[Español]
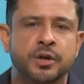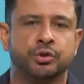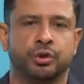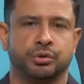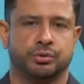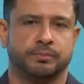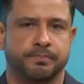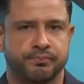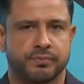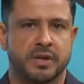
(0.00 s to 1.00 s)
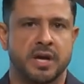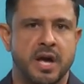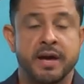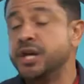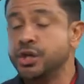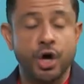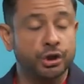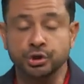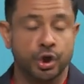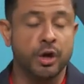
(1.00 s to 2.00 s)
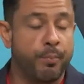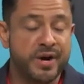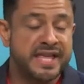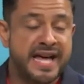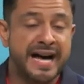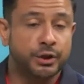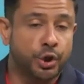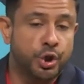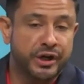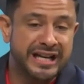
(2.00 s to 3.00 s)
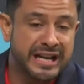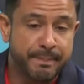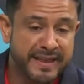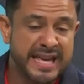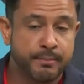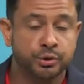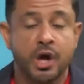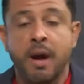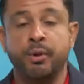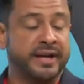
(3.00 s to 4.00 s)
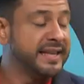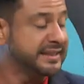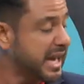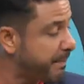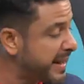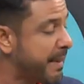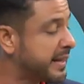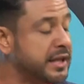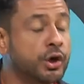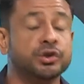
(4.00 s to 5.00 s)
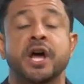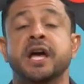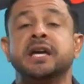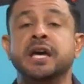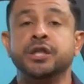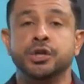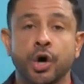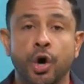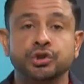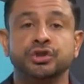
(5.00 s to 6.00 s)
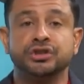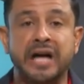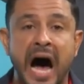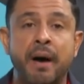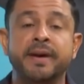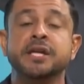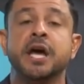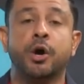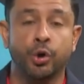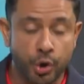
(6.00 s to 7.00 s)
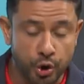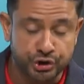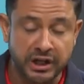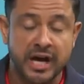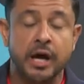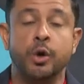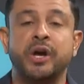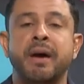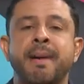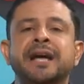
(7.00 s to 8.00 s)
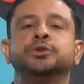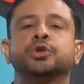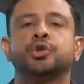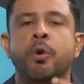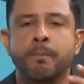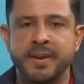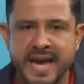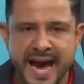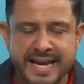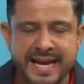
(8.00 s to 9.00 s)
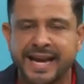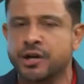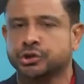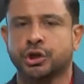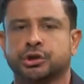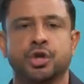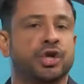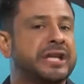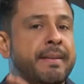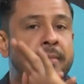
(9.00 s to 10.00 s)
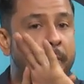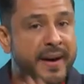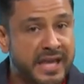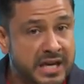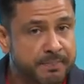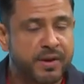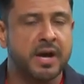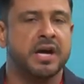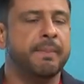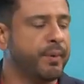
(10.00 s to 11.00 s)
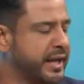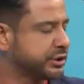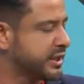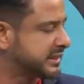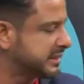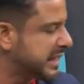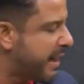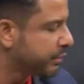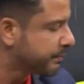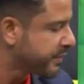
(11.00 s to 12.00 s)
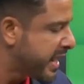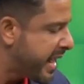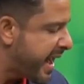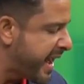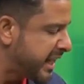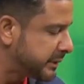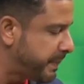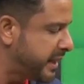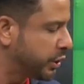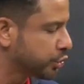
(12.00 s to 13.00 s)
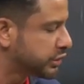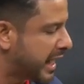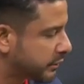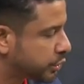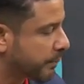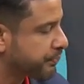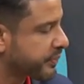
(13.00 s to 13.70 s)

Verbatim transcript: de nosotros. Y Dios no nos puede dar todo lo que le pedimos, porque dice la palabra de Dios que Dios sabe y conoce lo que más nos conviene y que nosotros no sabemos pedir. Y por eso necesitamos el Espíritu Santo.